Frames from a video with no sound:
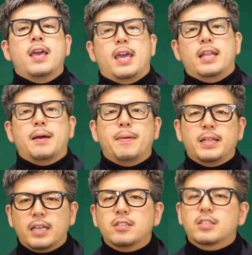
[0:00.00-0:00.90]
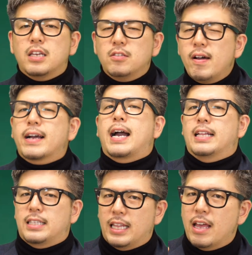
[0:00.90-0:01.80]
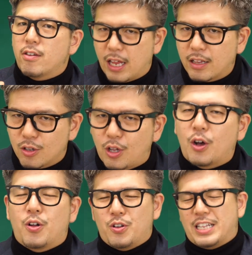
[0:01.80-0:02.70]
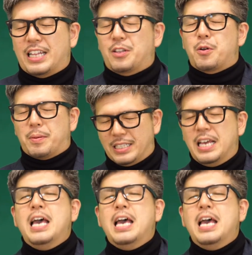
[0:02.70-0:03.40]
えー、名前だけ付けるのは勝手だよねっていうところになっております。